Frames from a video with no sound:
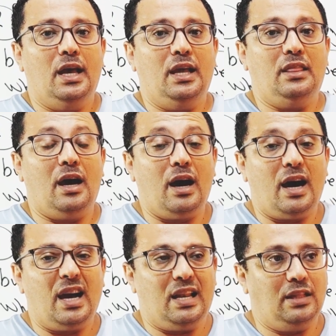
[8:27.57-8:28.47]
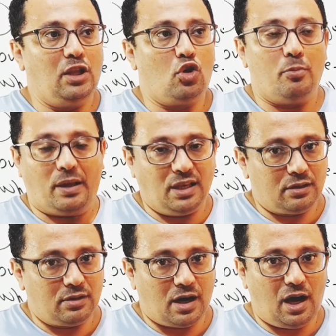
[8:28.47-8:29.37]
إذا لديكم أي
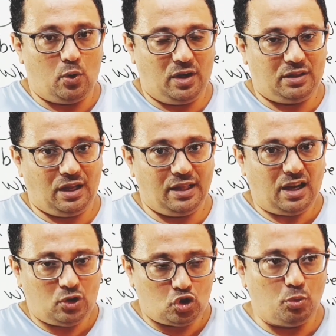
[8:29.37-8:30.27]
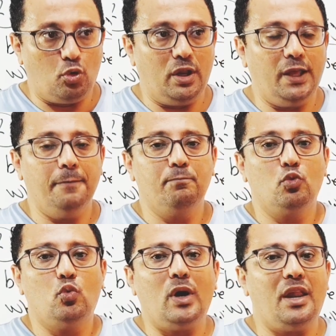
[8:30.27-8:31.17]
اقتراح أو أي تعليقات اكتبوا لي
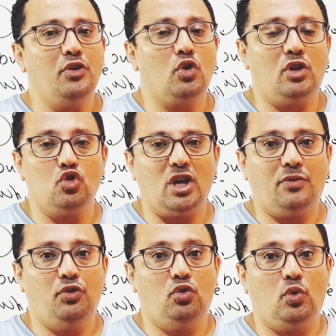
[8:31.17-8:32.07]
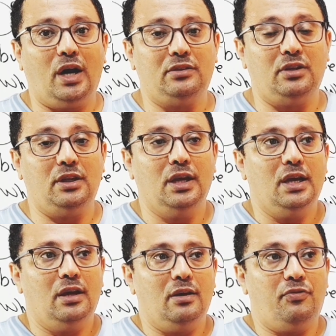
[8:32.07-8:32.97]
والذي يريد أن يشاهد فيديوهاتي
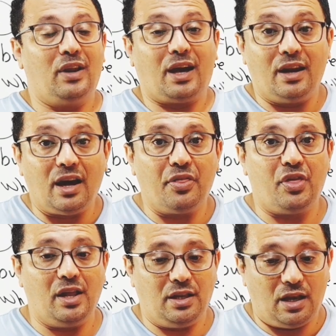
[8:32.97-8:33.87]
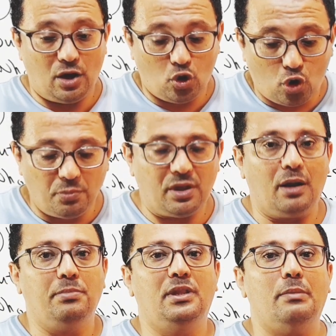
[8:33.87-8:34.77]
آه، في القناة الثانية لأني قمت
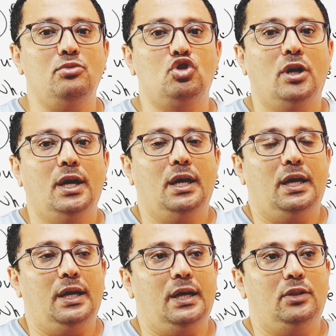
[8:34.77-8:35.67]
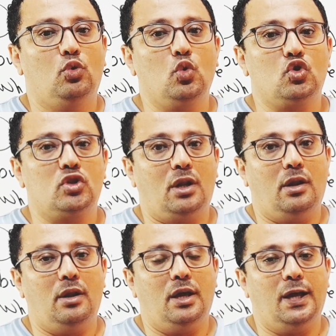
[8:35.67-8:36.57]
أنا بدمج آه، دروس آه،
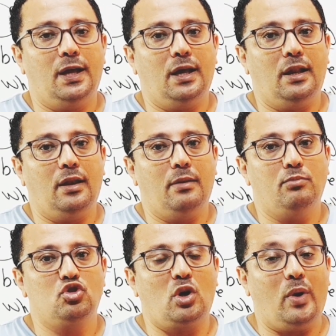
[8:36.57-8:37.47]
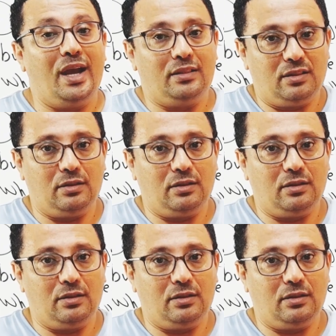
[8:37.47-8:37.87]
المستويات